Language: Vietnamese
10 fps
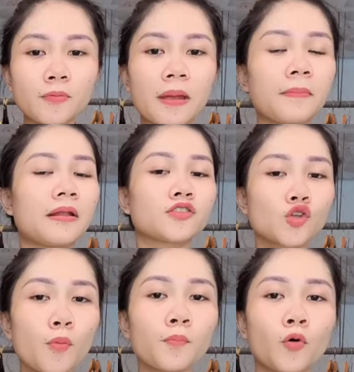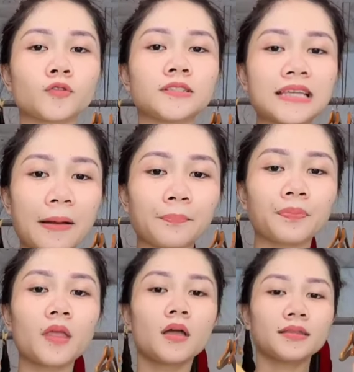comment cho em là zoom
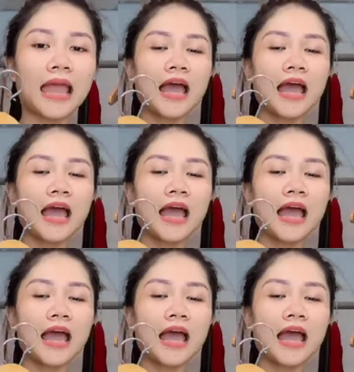100